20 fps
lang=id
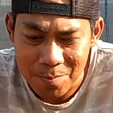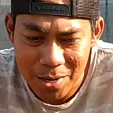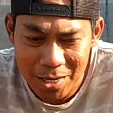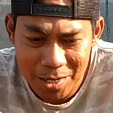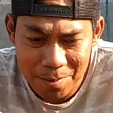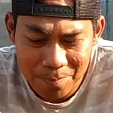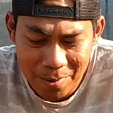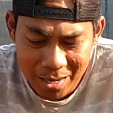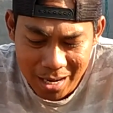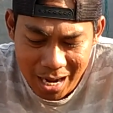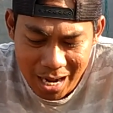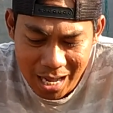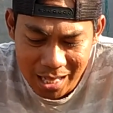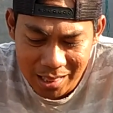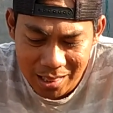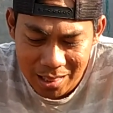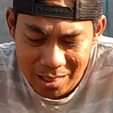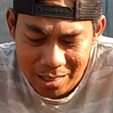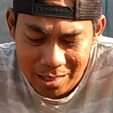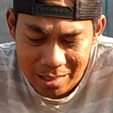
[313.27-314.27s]
semakin
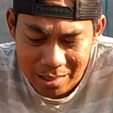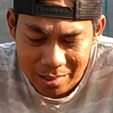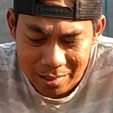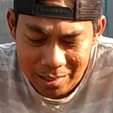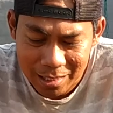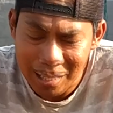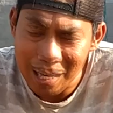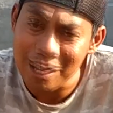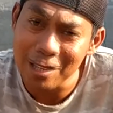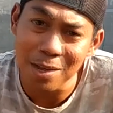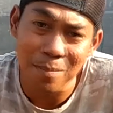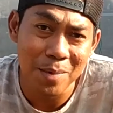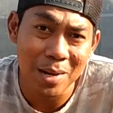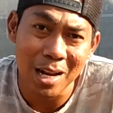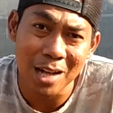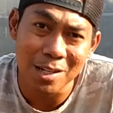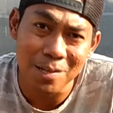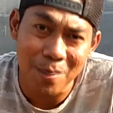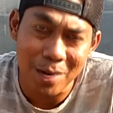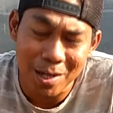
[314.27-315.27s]
pekat tidak
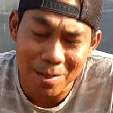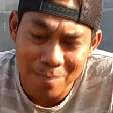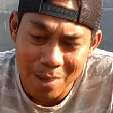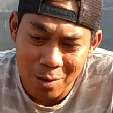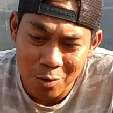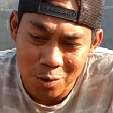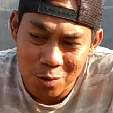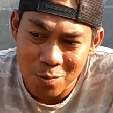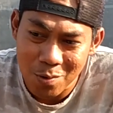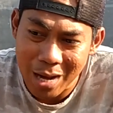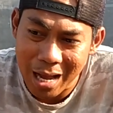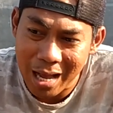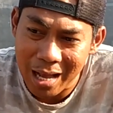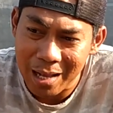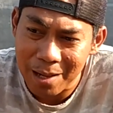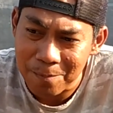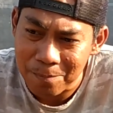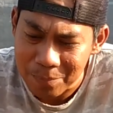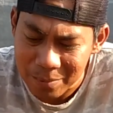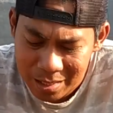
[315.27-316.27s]
jaminan semakin bagus
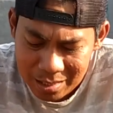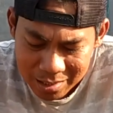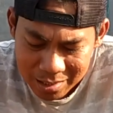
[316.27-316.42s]
juga